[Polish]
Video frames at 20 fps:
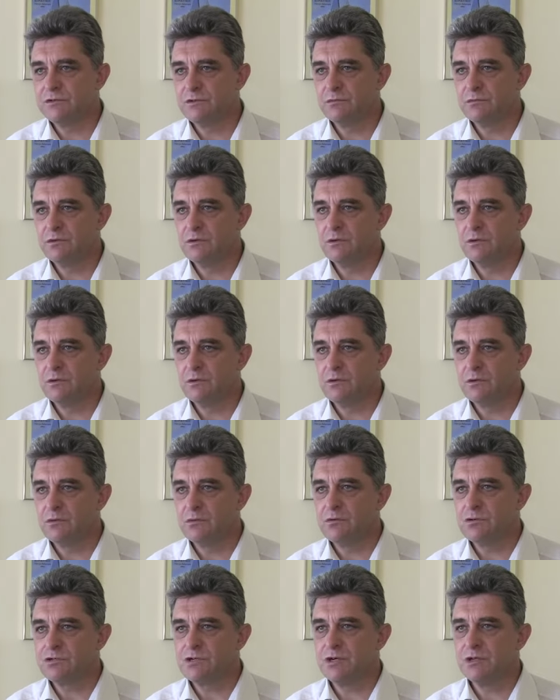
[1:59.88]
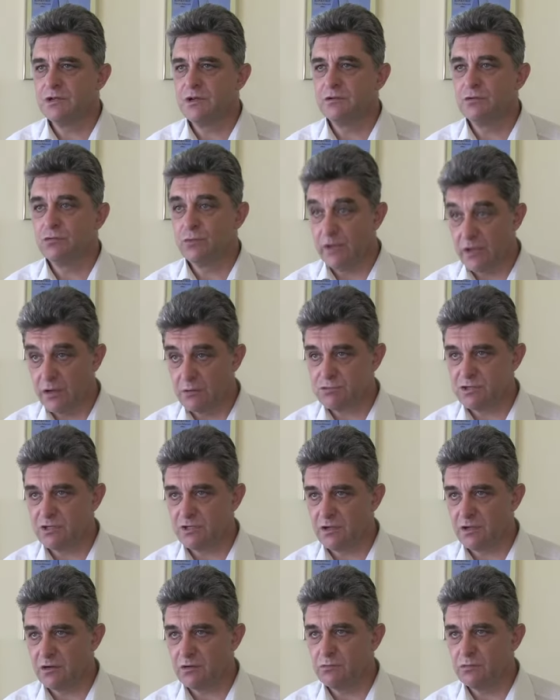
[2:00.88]
się do ogłoszenia drugiego
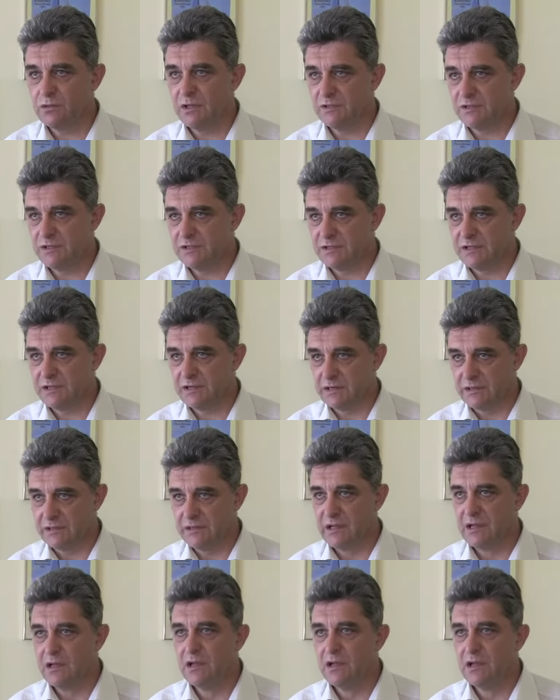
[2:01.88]
przetargu na ten teren.